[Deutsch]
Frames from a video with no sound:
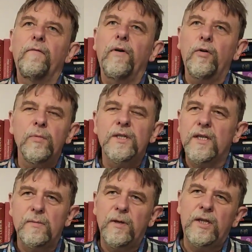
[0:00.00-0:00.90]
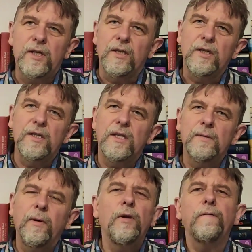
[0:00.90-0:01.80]
Warum ist das wichtig? Diese
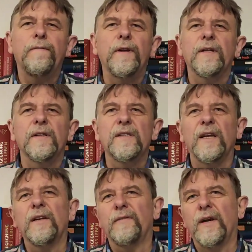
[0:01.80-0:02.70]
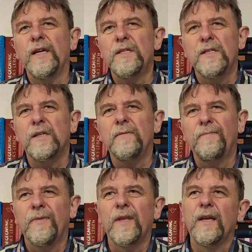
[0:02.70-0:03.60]
zwölf interessanterweise,
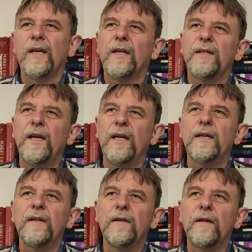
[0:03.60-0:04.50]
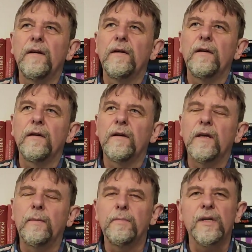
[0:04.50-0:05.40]
denen
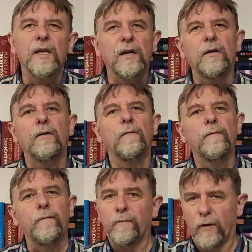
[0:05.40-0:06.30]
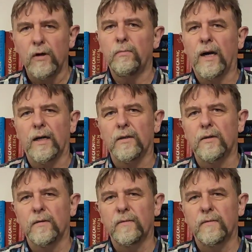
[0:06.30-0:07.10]
gibt er Vollmacht.